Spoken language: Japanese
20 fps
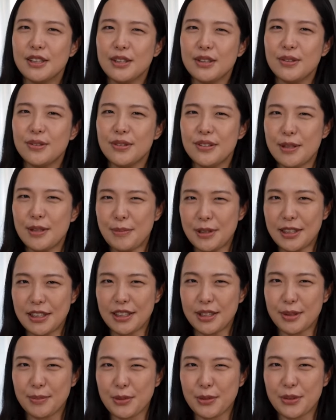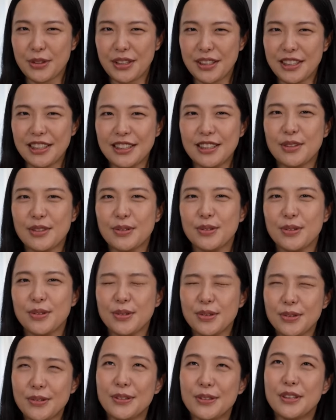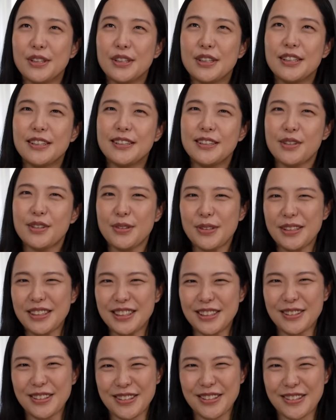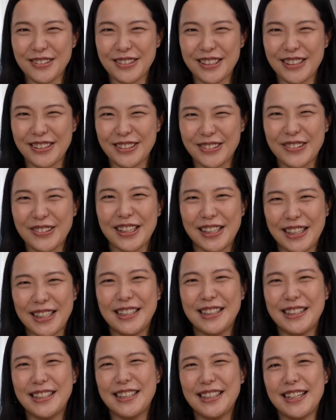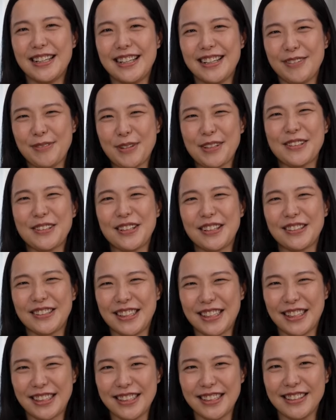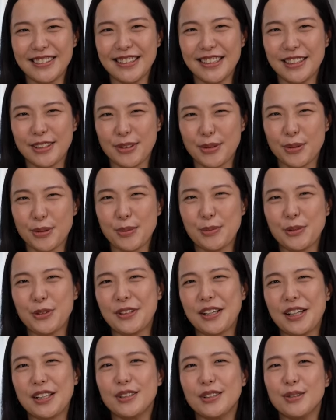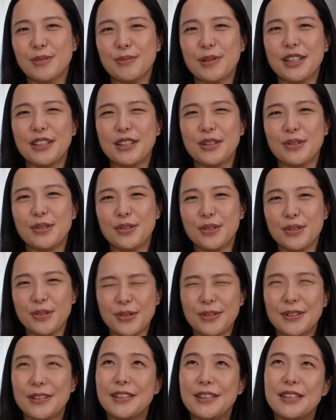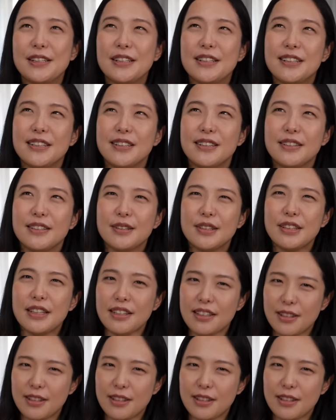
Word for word: 癖みたいなものができてくるとでそれが実は数学とか、えー、まあ、数学に限らないけどそういうもので育まれてくるとなん